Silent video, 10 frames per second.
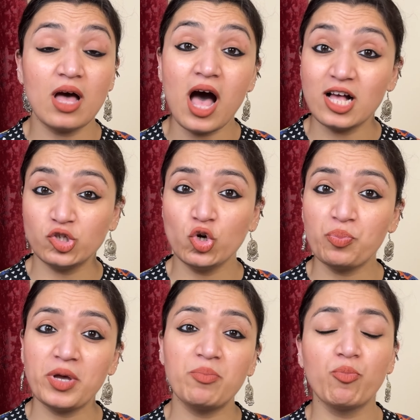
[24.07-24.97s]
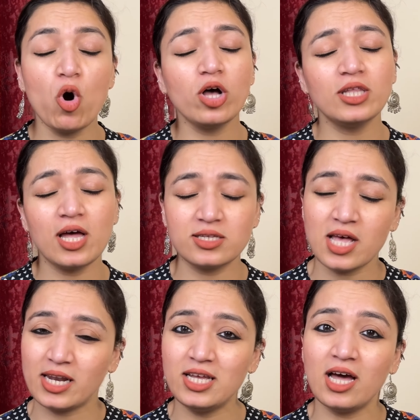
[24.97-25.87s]
आजियो पे बहुत
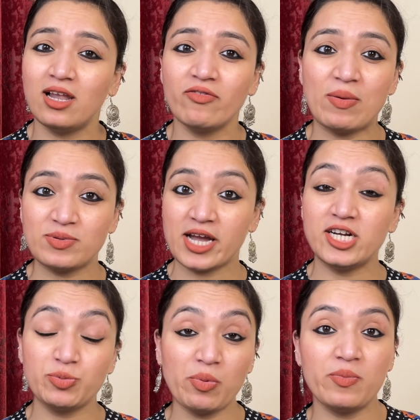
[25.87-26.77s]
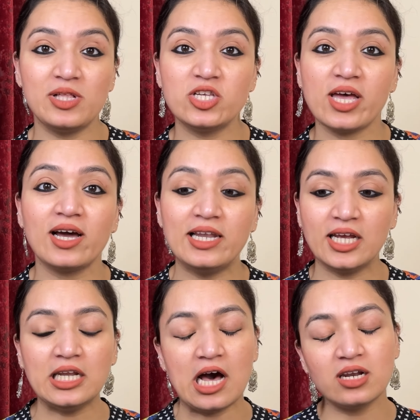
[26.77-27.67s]
सारी अलग वेबसाइट्स पे मिल जाएगा
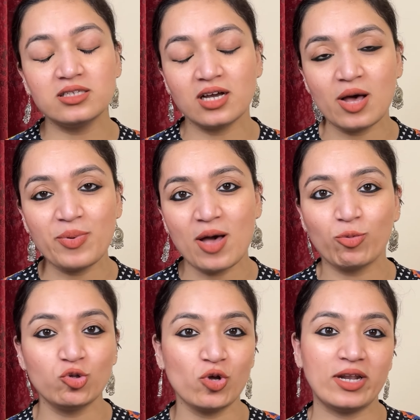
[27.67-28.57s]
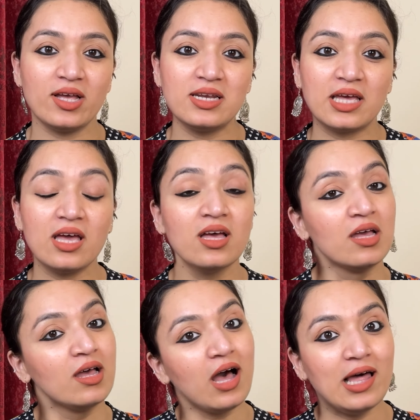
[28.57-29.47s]
लेकिन हर जगह पे आपको जो है ना इनके
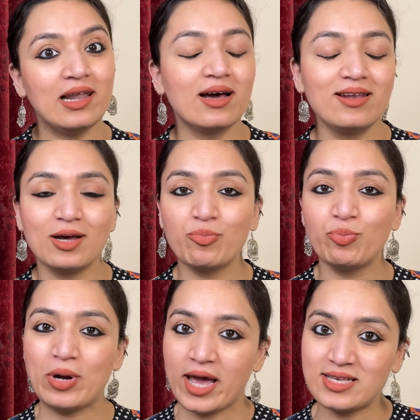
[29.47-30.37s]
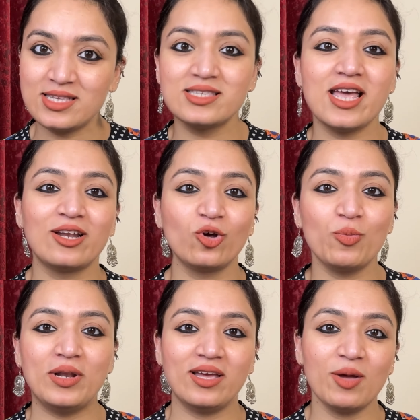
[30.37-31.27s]
अलग अलग प्राइजेस देखने को
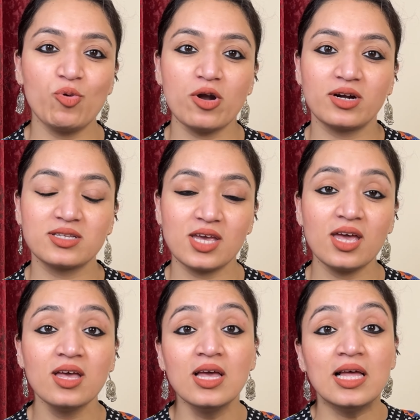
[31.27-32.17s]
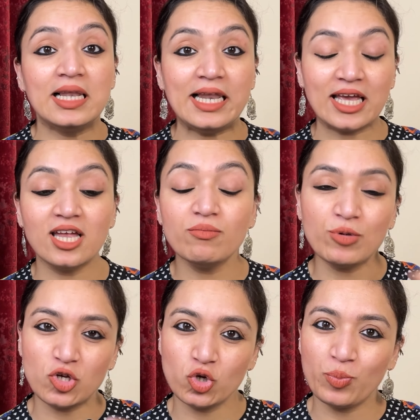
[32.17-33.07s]
मिलेंगे प्रोडक्ट्स के लेकिन
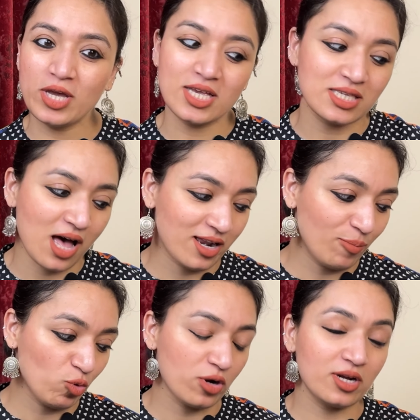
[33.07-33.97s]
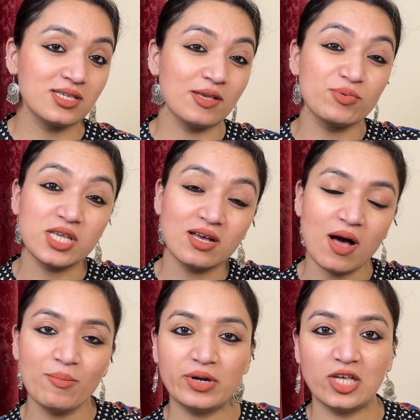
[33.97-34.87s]
मीशो पे ये सारे प्रोडक्ट्स सबसे
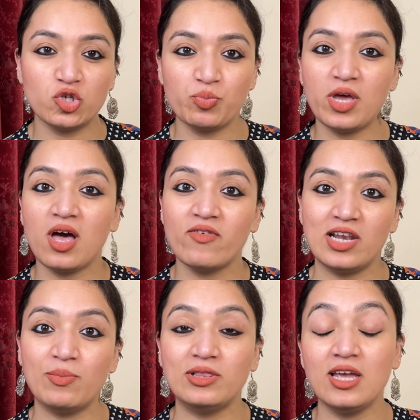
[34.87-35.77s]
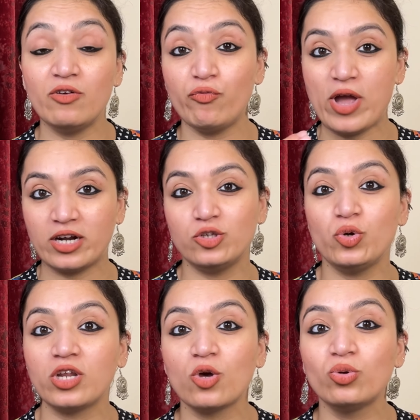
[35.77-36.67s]
कम रेंज में अवेलेबल थे इनफैक्ट जो
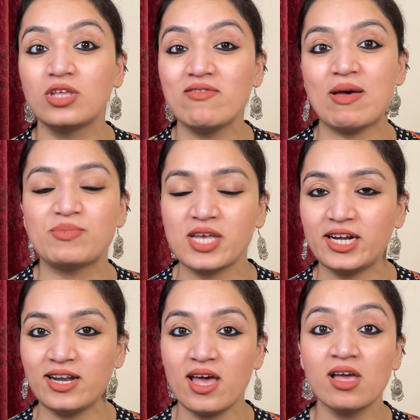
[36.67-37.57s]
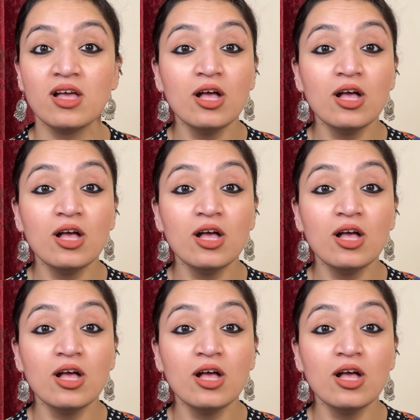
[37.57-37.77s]
इनकी खुद की वेबसाइट है